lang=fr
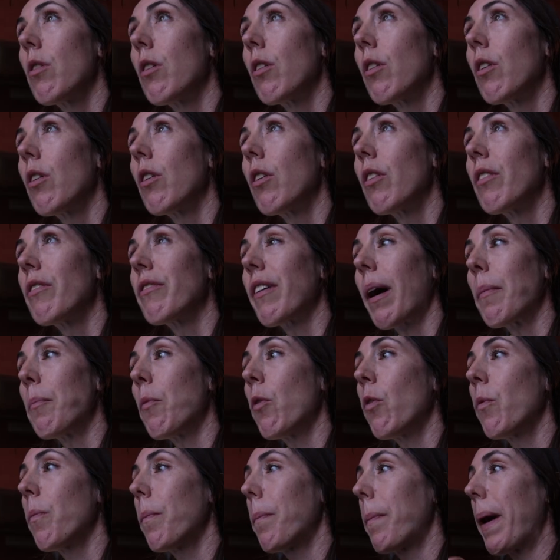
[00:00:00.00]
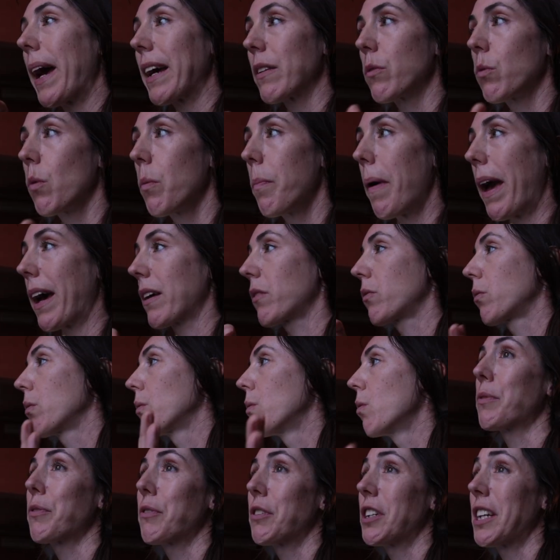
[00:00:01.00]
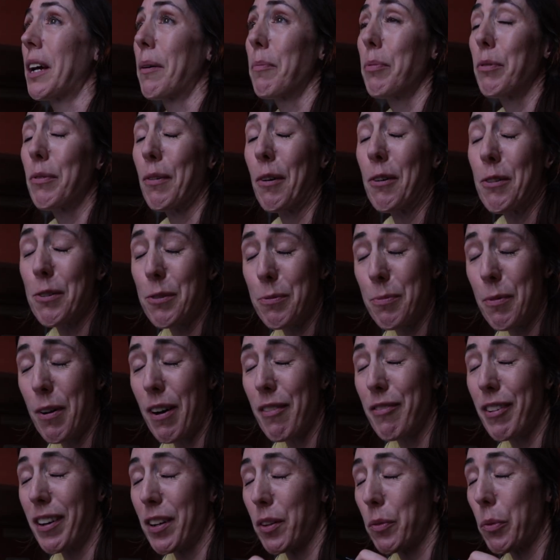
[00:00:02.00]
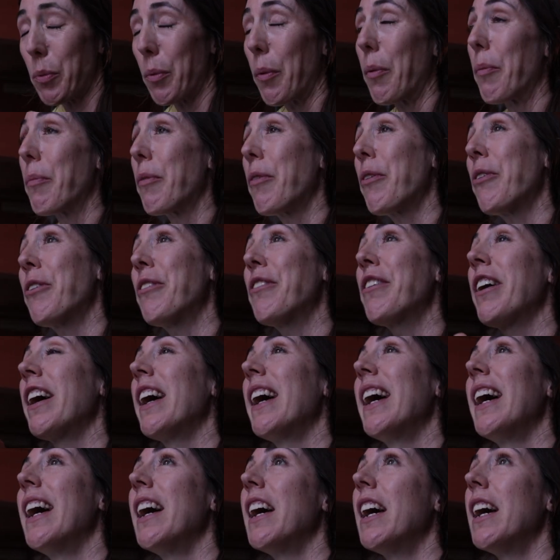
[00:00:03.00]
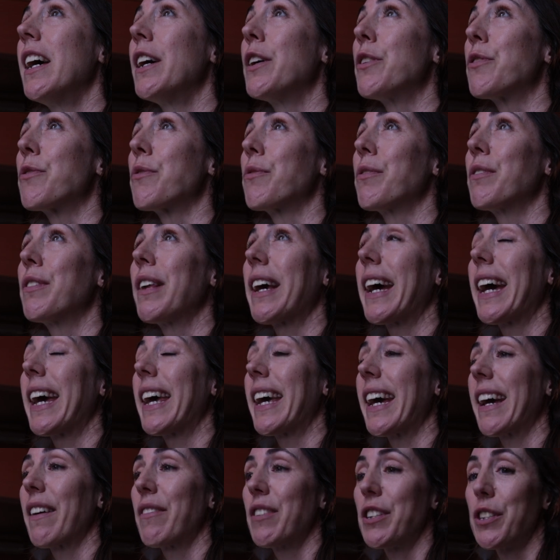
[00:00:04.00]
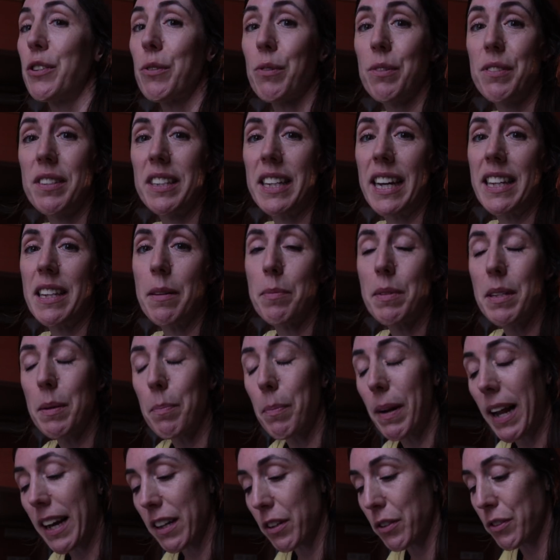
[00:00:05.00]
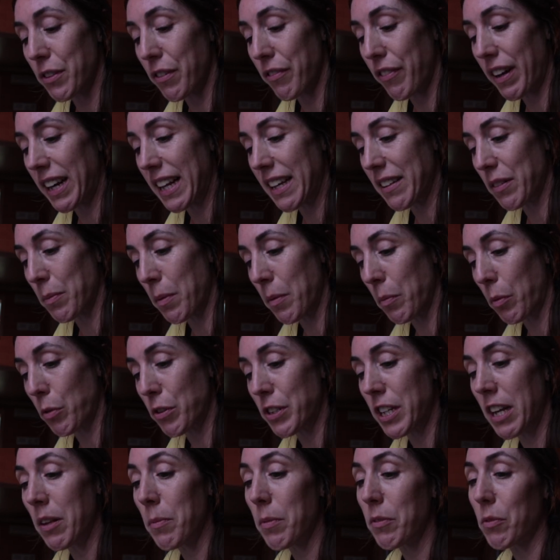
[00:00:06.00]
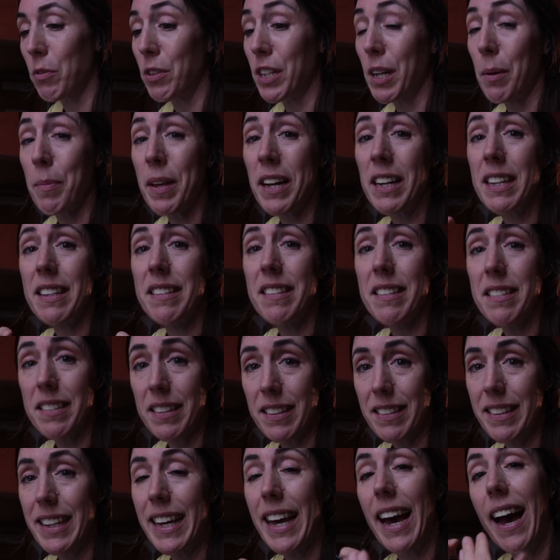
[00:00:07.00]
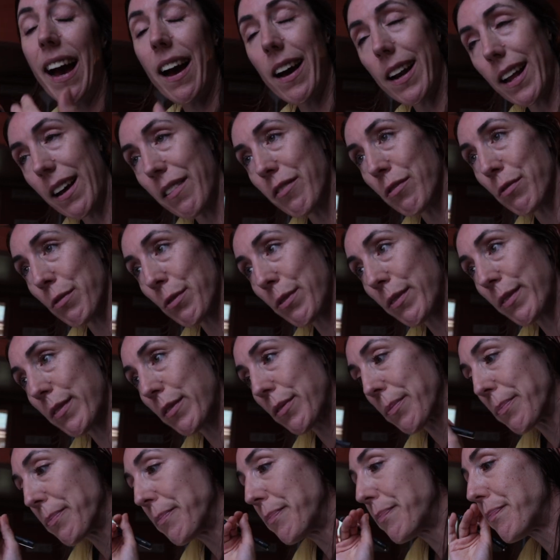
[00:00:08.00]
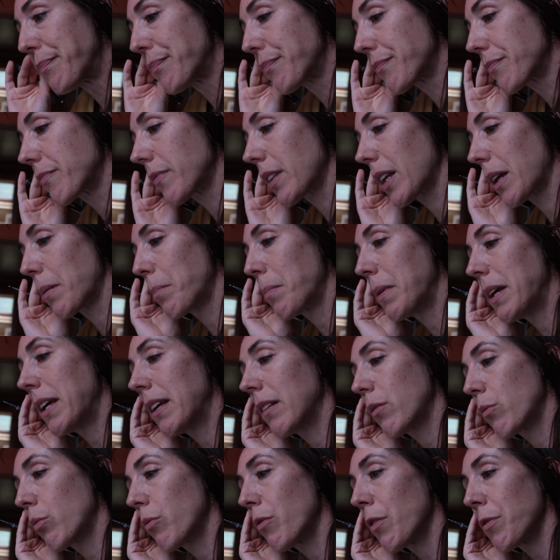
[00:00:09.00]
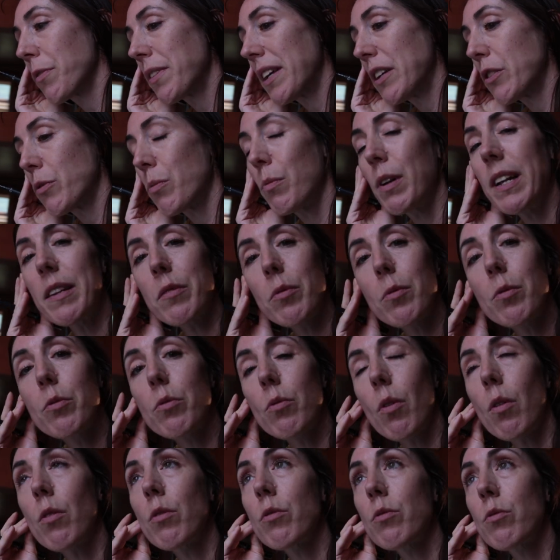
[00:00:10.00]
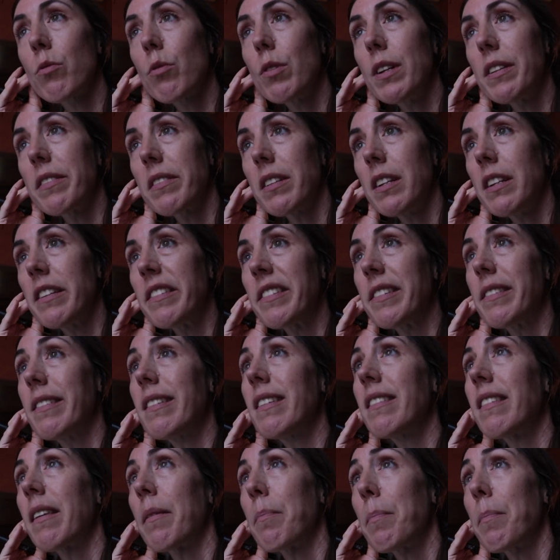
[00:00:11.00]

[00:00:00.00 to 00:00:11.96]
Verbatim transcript: euh, vraiment perso-perso. Parce que j'ai un peu de rangement à faire en ce moment. Je voudrais réfléchir aussi à des petits plats que je vais faire la semaine prochaine parce que j'aime bien les décider à l'avance. Mais souvent ça, je me laisse le temps de laisser les idées